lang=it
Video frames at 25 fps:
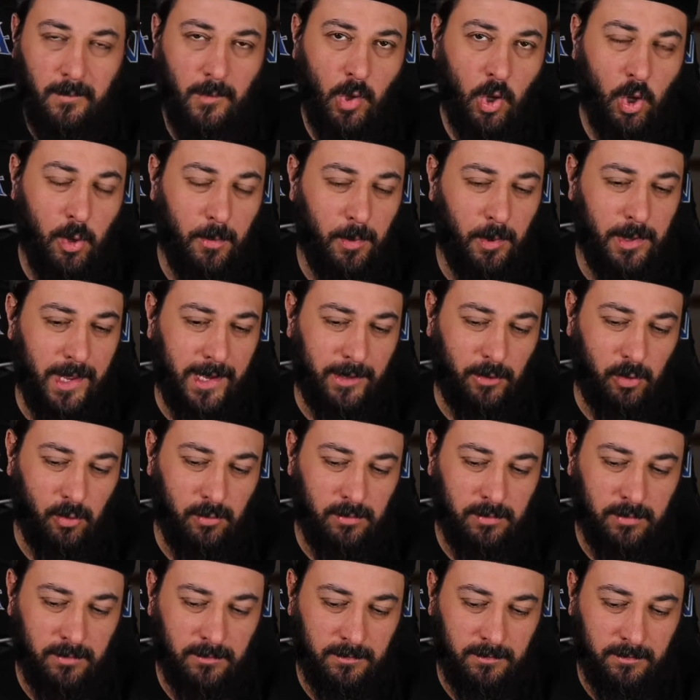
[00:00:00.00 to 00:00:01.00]
come ho detto,
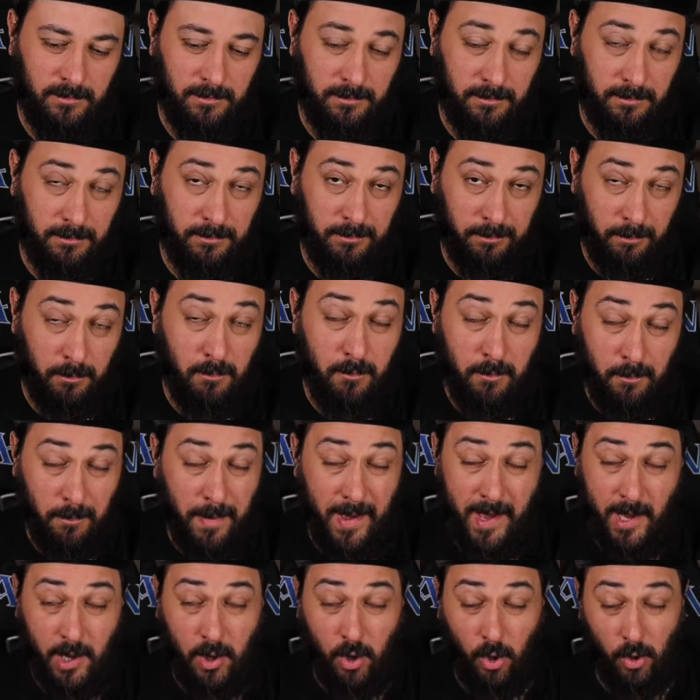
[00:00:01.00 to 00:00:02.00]
un, un
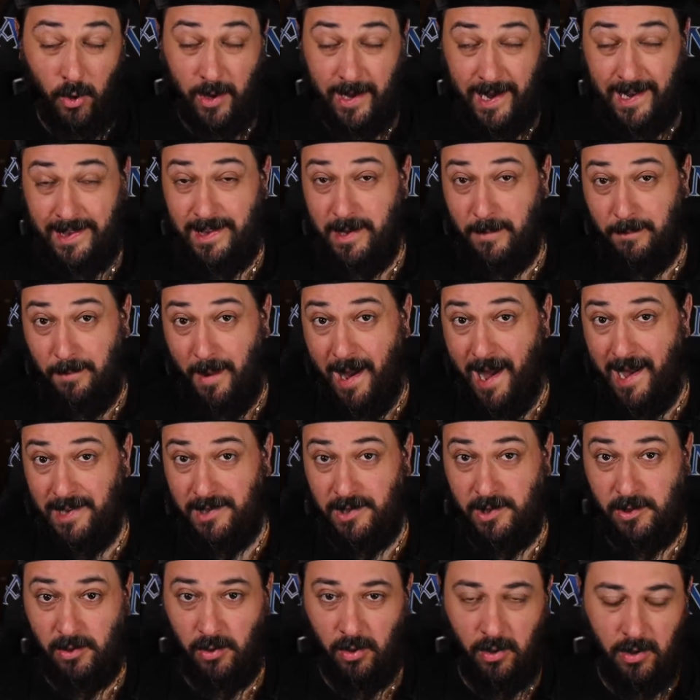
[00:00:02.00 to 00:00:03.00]
piccolo grande
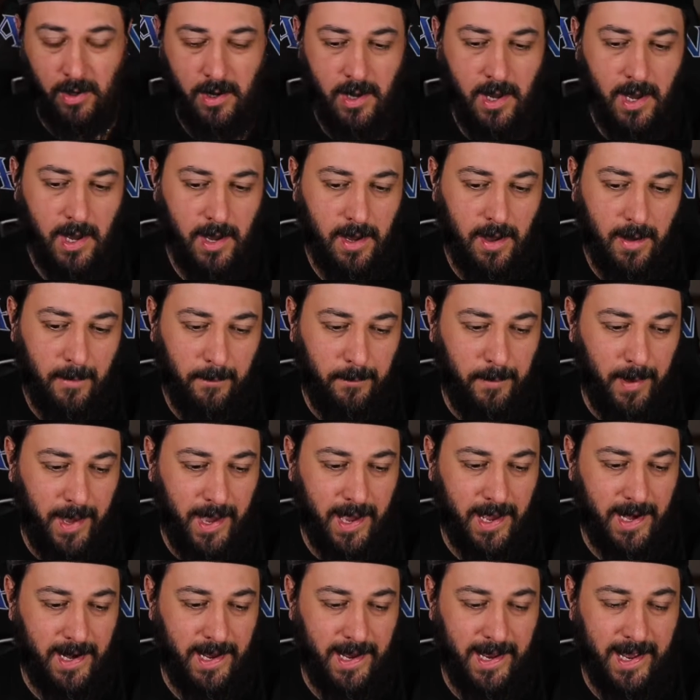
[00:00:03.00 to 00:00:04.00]
passo
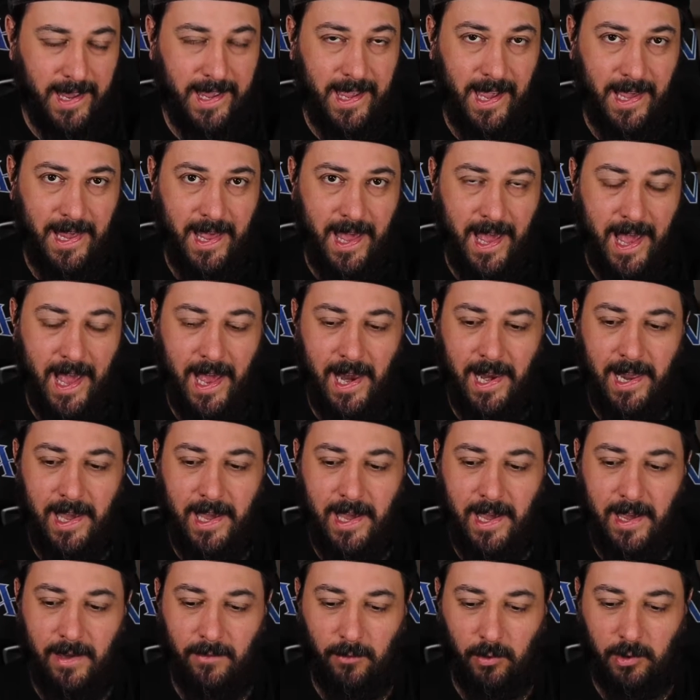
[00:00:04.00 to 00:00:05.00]
per il
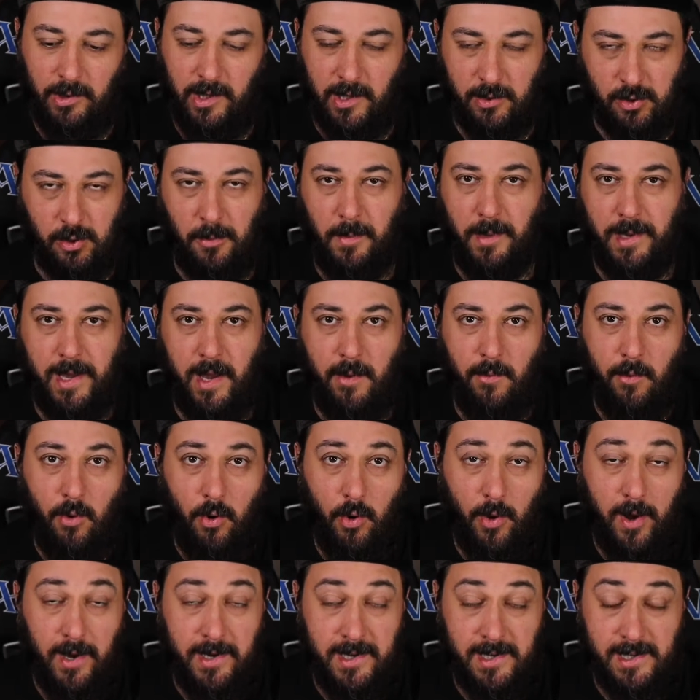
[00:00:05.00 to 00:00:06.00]
canale, vuol dire insomma che
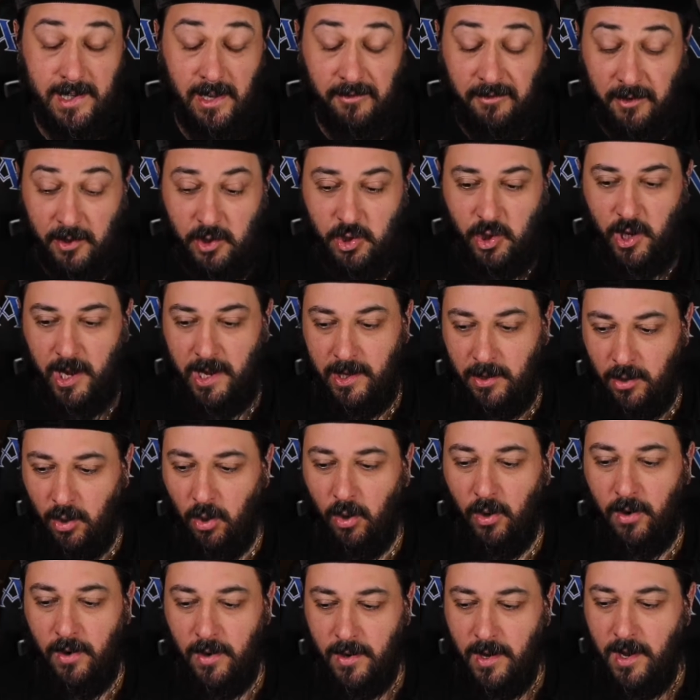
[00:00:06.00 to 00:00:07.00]
quello che si sta
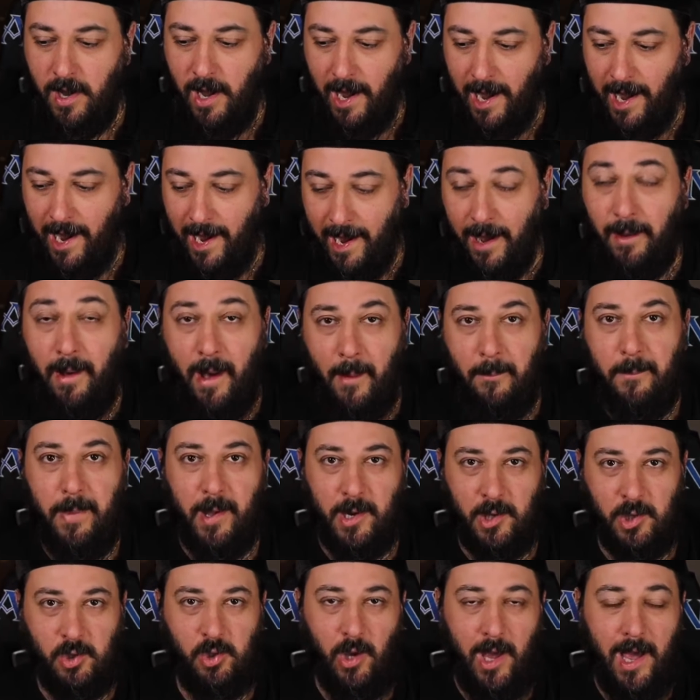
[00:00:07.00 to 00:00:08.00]
facendo a, a,
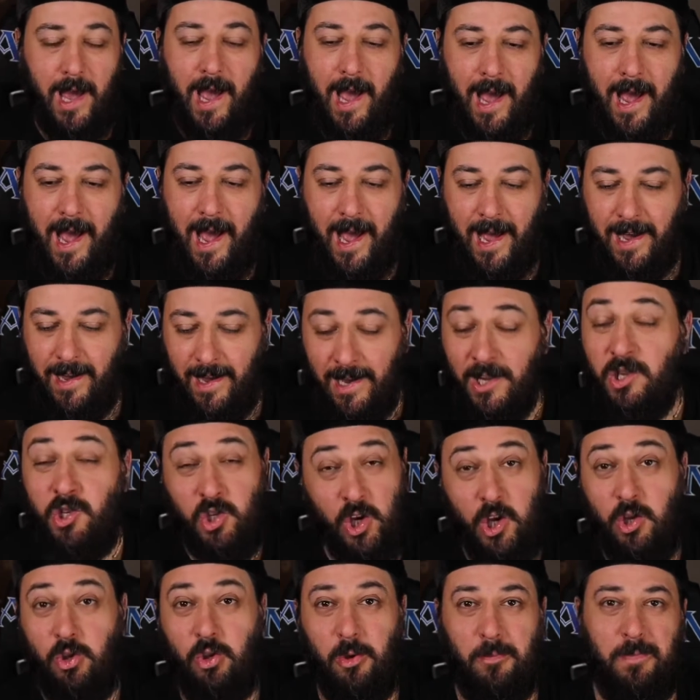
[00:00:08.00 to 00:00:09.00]
pers- a, a
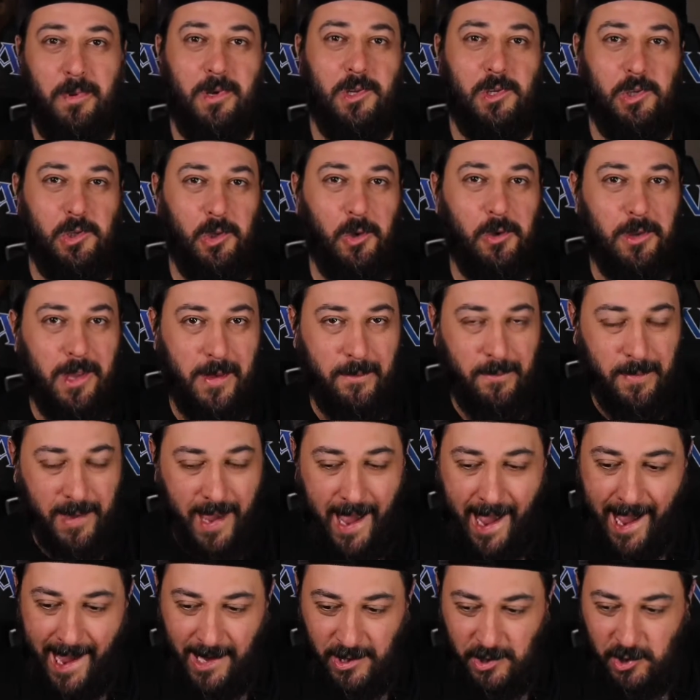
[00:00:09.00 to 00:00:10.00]
100 persone
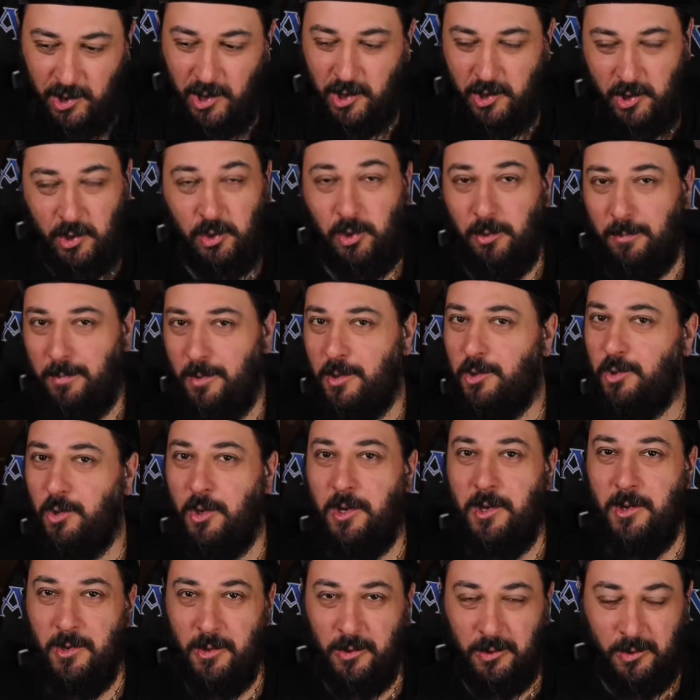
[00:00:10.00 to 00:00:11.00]
piace, 100
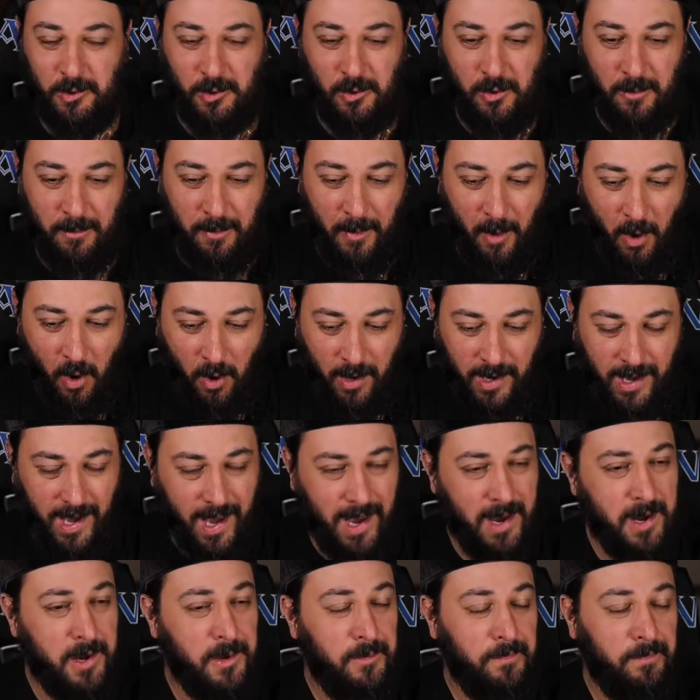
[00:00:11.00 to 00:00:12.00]
persone non sono poche,